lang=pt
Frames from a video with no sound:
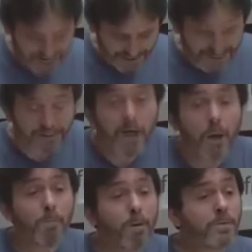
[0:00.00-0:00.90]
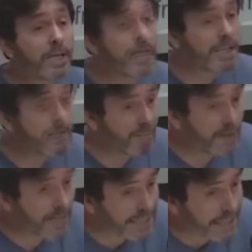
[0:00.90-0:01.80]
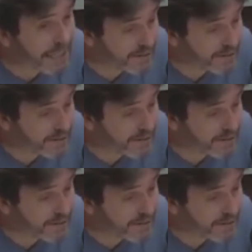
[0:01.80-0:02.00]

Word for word: Gostoso. Bom te receber aqui